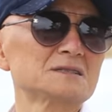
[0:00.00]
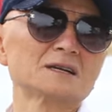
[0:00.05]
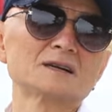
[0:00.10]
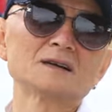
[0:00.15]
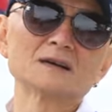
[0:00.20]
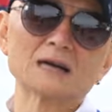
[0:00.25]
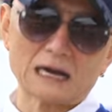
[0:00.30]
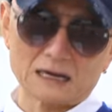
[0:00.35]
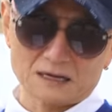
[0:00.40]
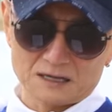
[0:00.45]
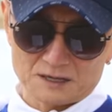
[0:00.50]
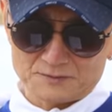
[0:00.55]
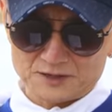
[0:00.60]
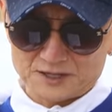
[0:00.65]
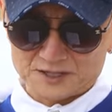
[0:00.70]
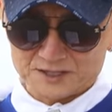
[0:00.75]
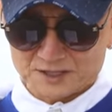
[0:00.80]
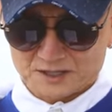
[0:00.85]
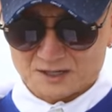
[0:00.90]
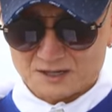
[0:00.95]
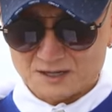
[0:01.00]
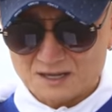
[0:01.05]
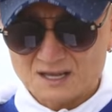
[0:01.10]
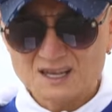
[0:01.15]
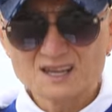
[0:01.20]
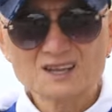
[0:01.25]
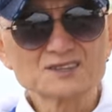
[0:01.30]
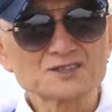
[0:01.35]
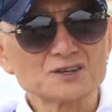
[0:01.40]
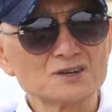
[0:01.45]
사람 가끔 있죠.
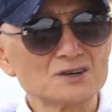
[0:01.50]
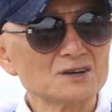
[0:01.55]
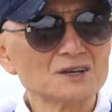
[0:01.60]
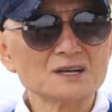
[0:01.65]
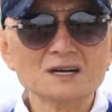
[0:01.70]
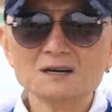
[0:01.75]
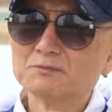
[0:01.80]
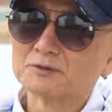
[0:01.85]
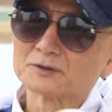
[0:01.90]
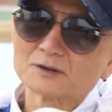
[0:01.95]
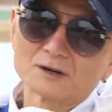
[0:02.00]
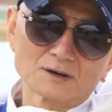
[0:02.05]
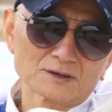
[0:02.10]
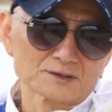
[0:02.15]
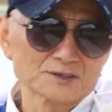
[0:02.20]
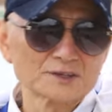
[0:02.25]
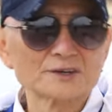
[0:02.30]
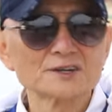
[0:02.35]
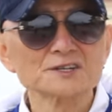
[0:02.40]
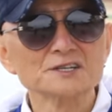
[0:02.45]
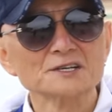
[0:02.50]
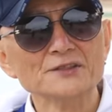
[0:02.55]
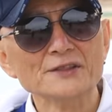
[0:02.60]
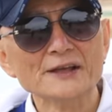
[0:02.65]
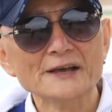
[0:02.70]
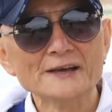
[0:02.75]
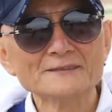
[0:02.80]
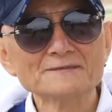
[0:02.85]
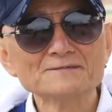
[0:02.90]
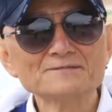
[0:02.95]
저거 일부러
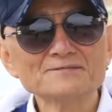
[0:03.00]
떨어졌네.